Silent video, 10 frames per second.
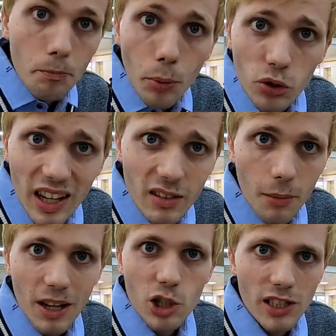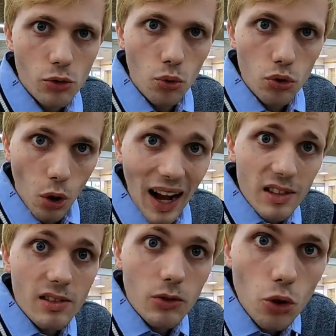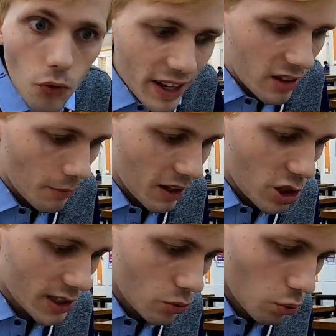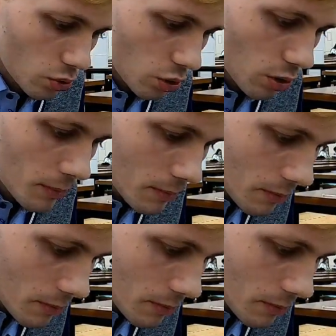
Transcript: potete mangiare tutto, anzi dovete mangiare tutto.